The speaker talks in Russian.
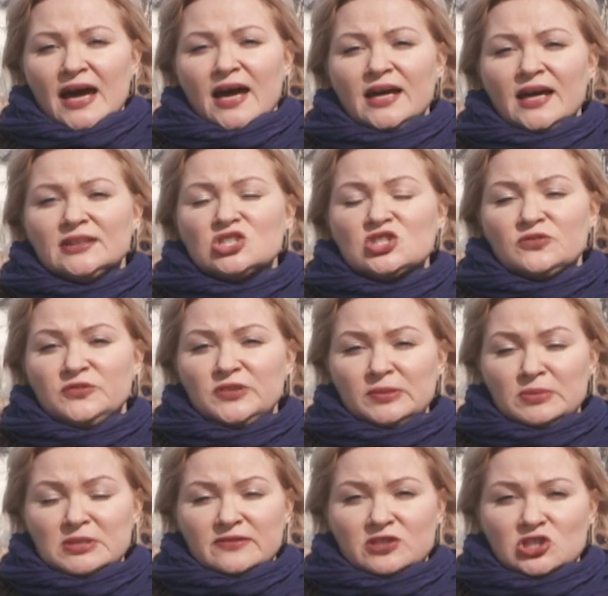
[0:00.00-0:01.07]
Эта же
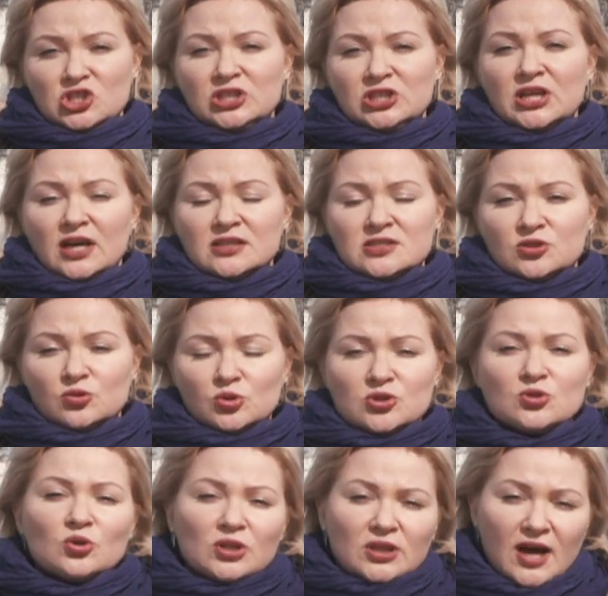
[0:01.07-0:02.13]
фирма завершит
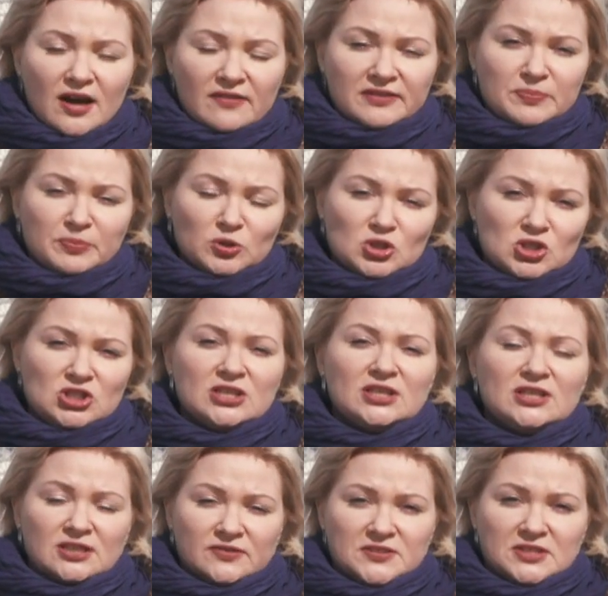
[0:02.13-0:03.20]
реконструкцию главной площади
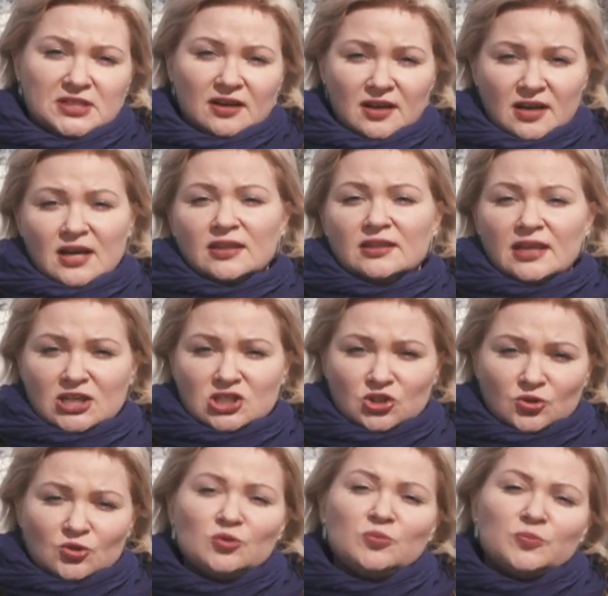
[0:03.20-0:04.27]
Кировска,
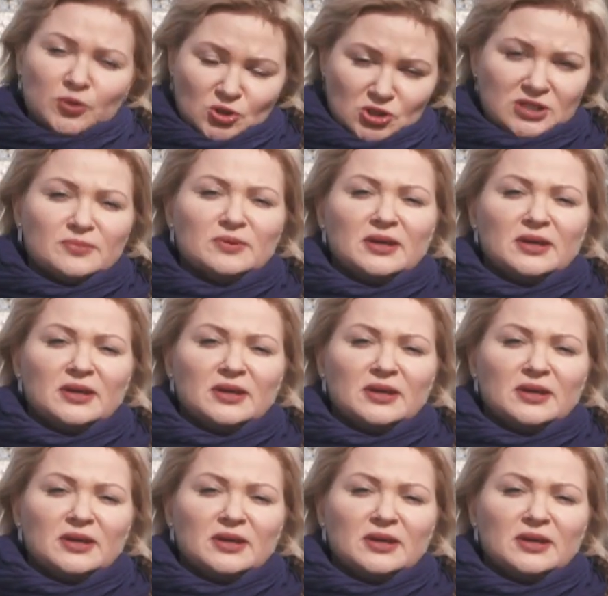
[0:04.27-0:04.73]
начатую прошлым